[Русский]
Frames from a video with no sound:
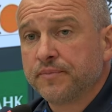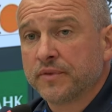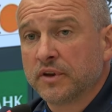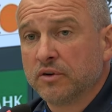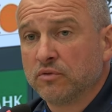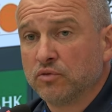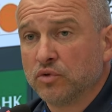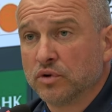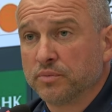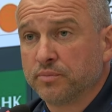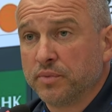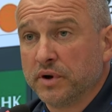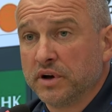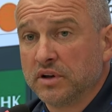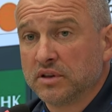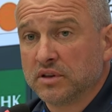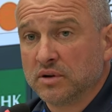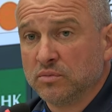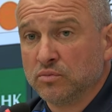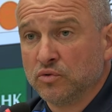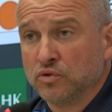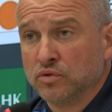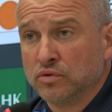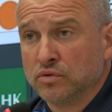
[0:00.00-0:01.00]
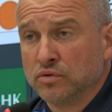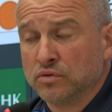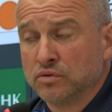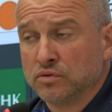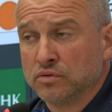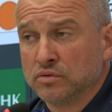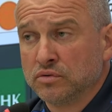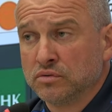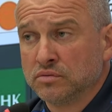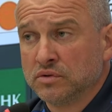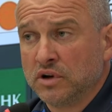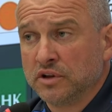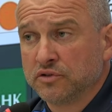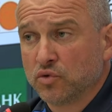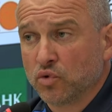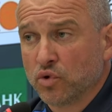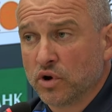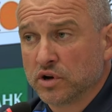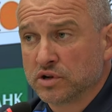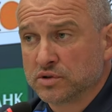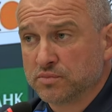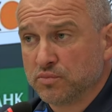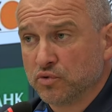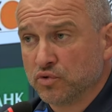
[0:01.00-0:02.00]
И вот поэтому
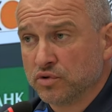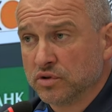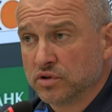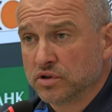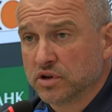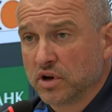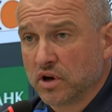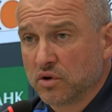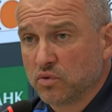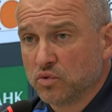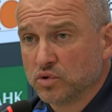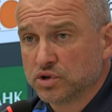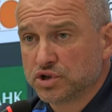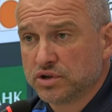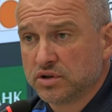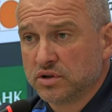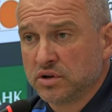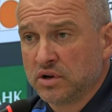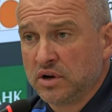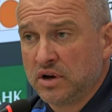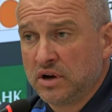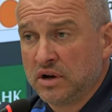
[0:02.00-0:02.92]
антураж будет хороший.